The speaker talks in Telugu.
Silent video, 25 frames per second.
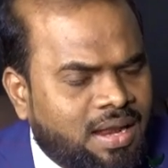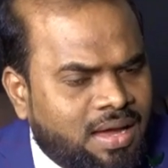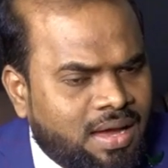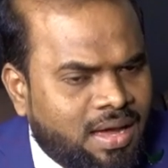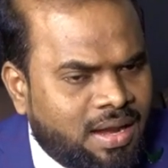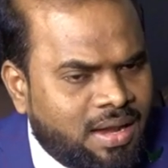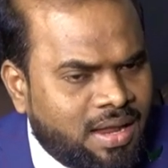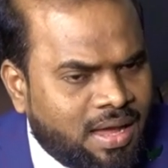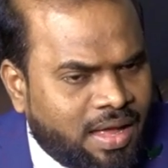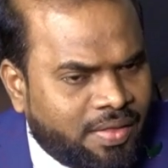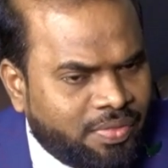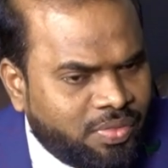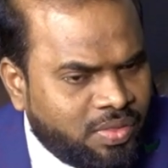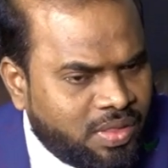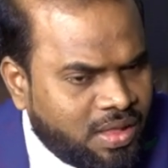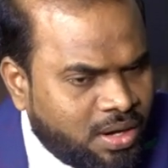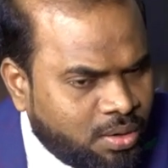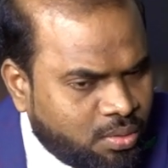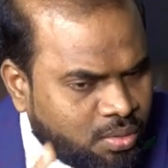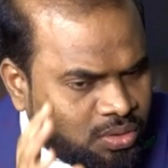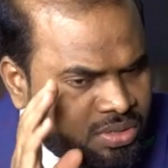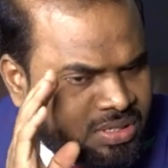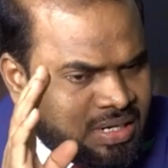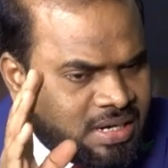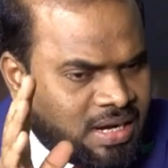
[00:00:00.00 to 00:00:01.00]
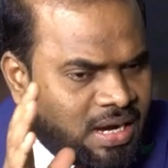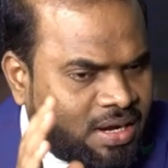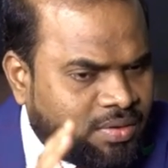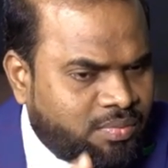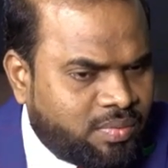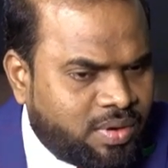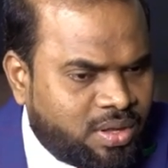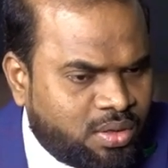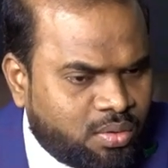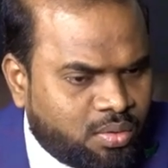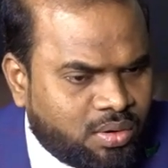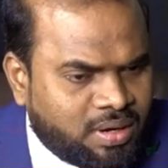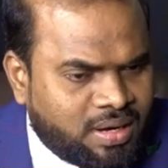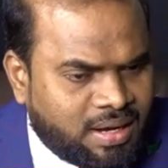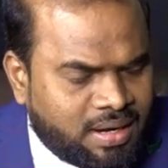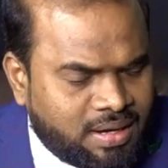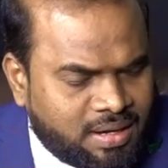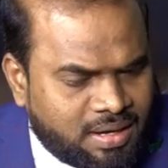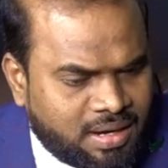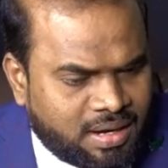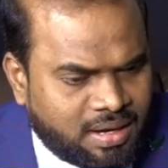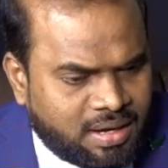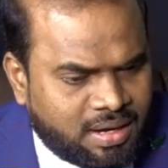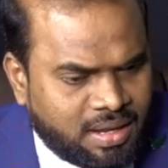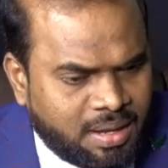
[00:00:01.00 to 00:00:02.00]
అనగానే అందరికి వచ్చేటటువంటిది ఒకటి
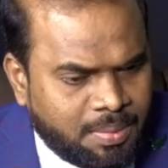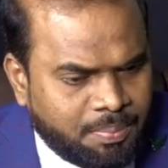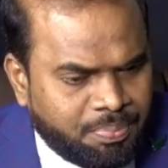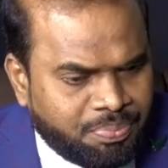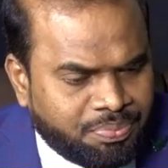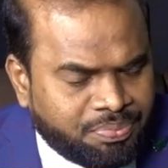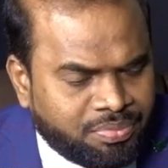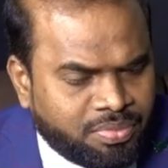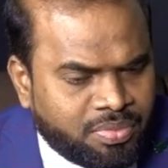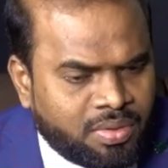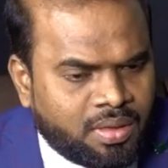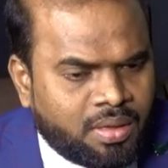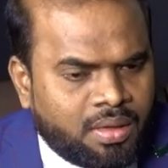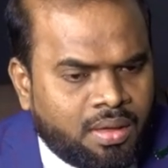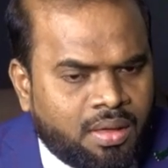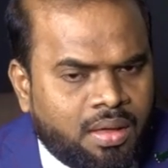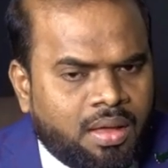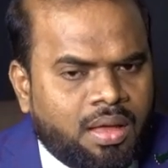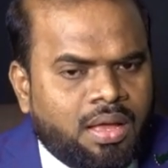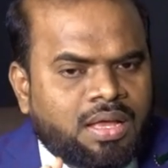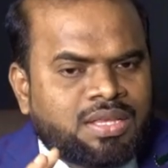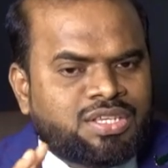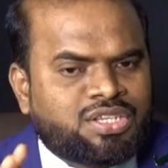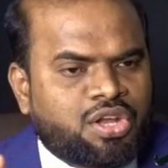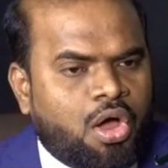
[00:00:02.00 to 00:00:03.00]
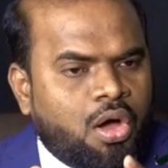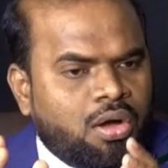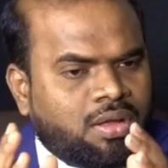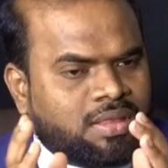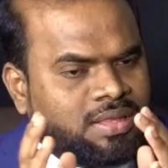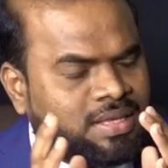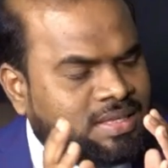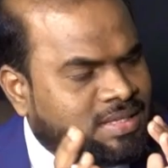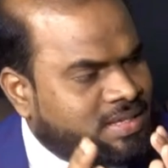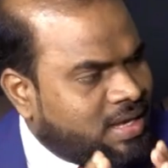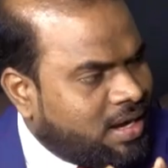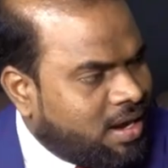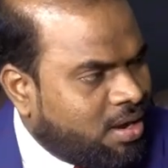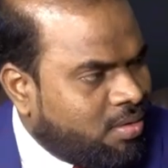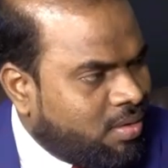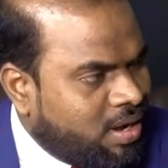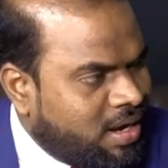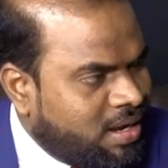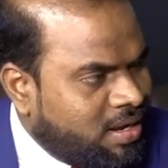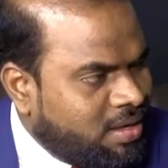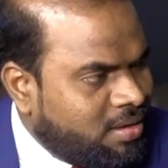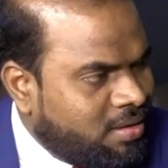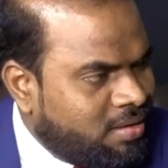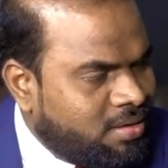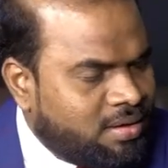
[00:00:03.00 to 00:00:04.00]
ఏంటి అంటే స్టాక్
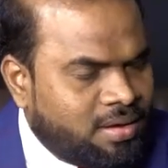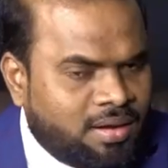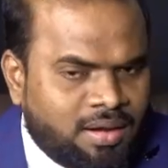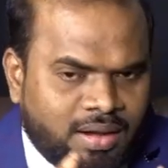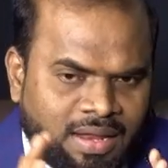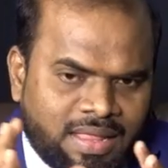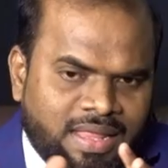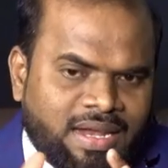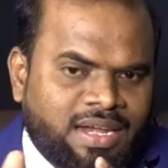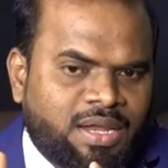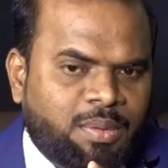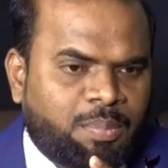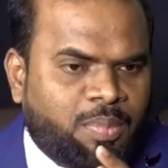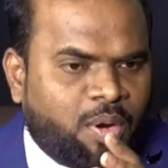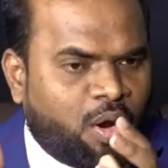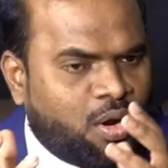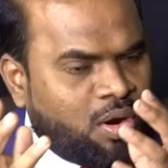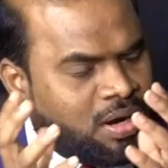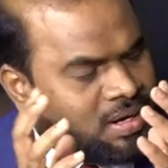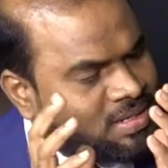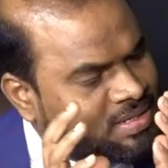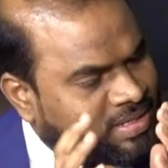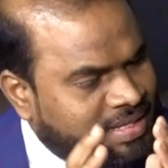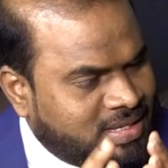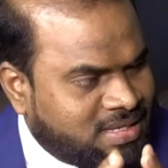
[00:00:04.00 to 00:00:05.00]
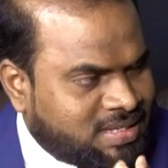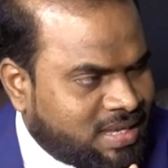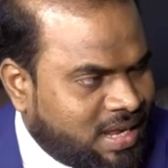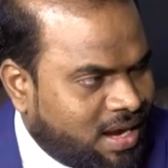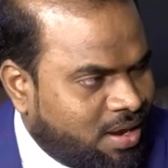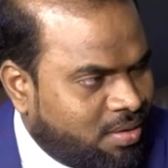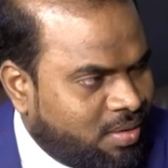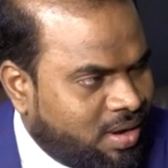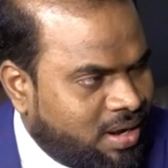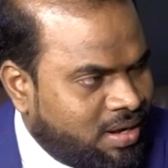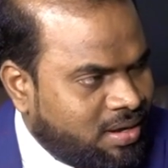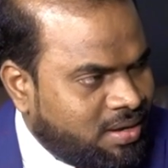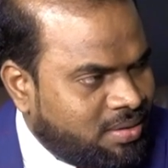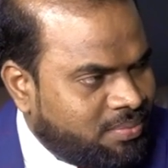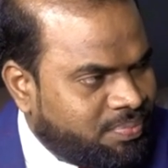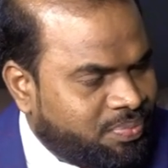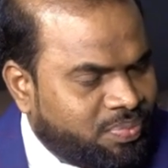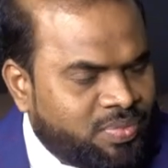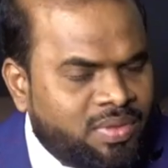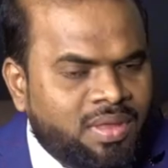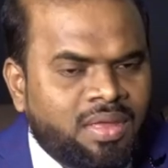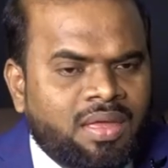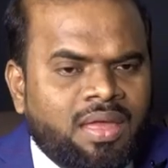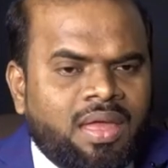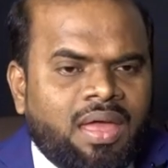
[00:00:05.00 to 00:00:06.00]
తీసుకురావాలి లేదంటే ప్రోడక్ట్స్ తీసుకురావాలి
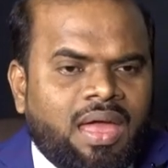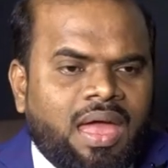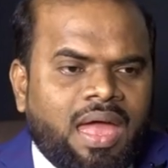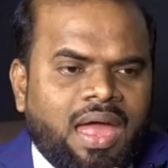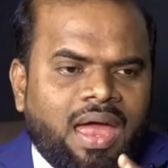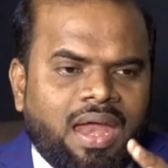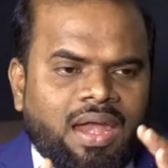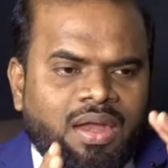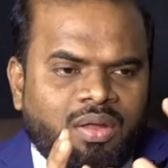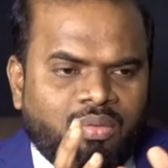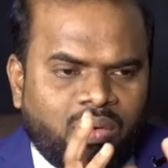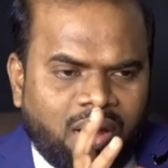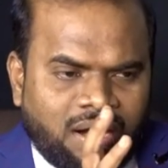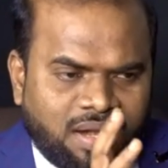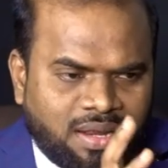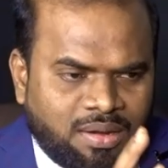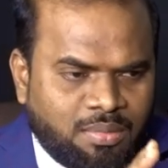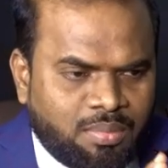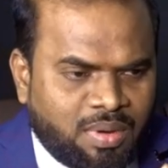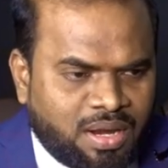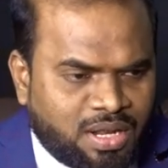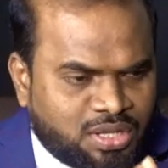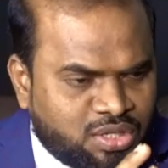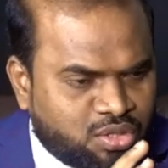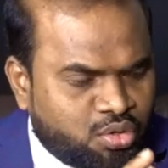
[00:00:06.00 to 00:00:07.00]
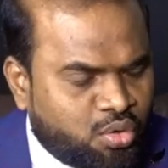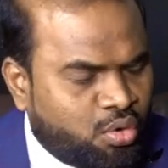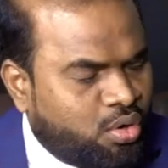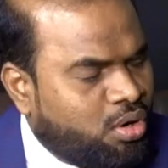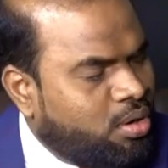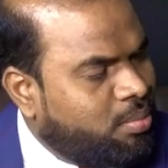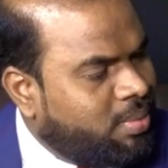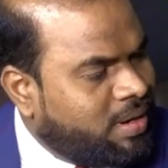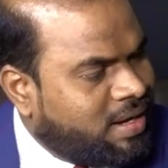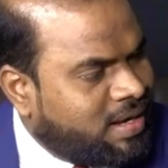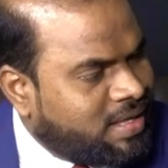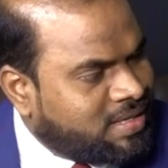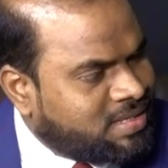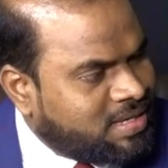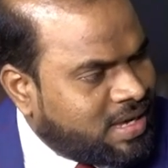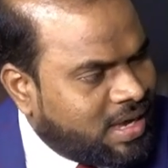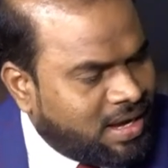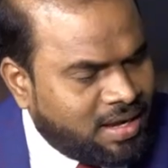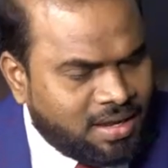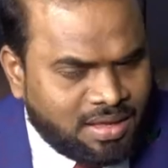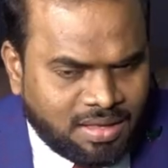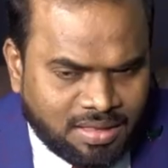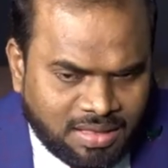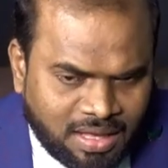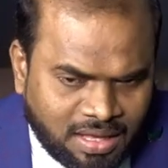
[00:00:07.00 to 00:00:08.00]
అండ్ వాటిని మన స్టోర్లో
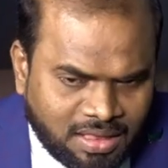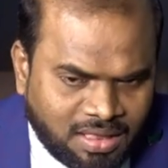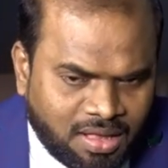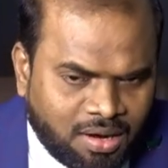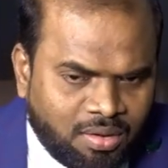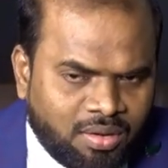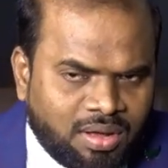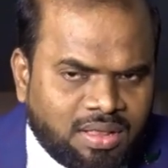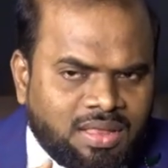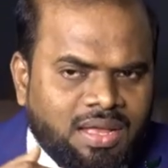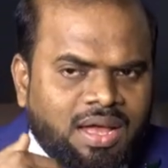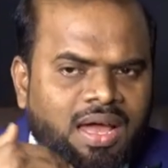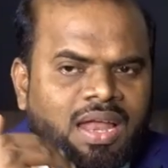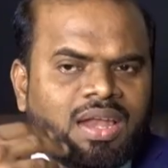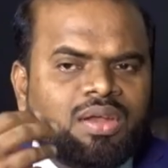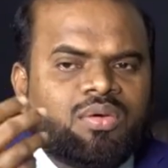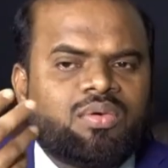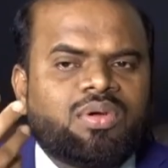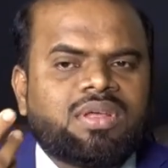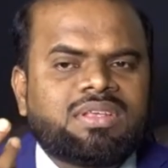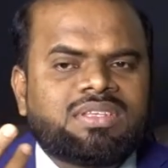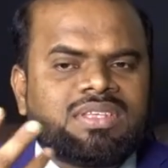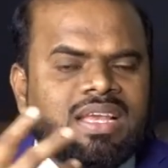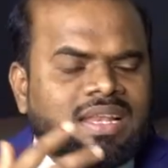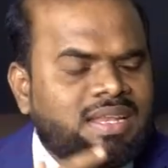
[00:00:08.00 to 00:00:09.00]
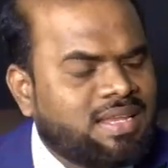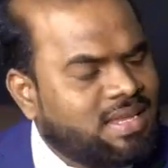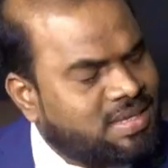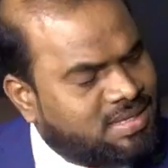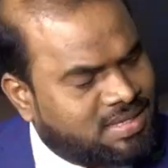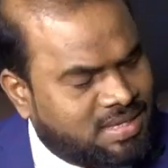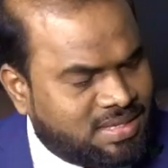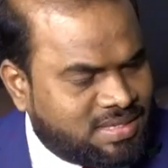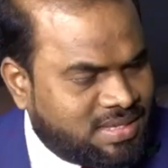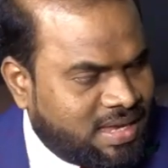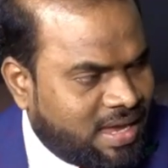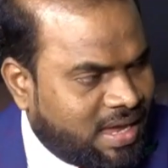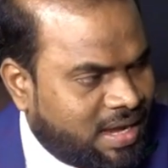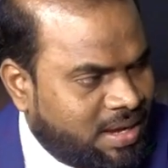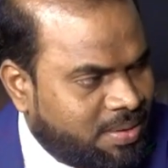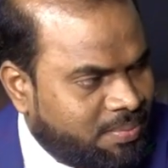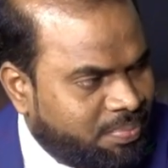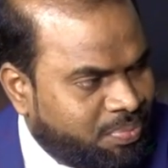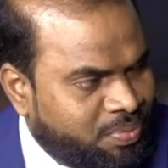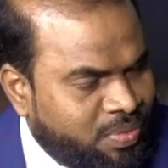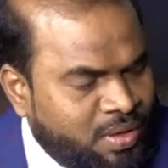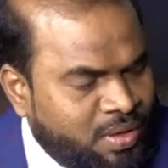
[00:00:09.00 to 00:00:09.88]
పెట్టేసేయాలి దాని తర్వాత అన్ని కూడా సెల్ చేసేసేయాలి